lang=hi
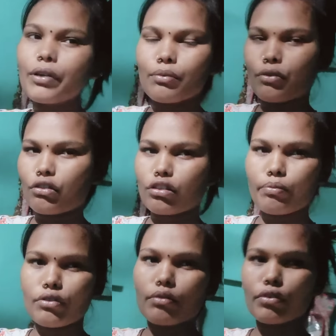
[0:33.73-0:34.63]
पेट भरता
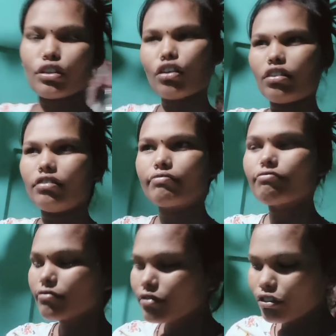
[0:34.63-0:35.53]
फ्रेंड पता
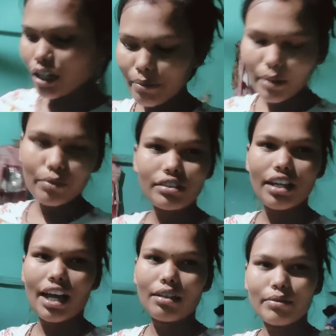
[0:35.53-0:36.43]
तो अभी हम लोग
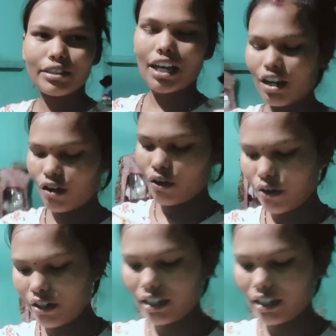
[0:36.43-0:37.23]
जा रहे हैं बाज़ार और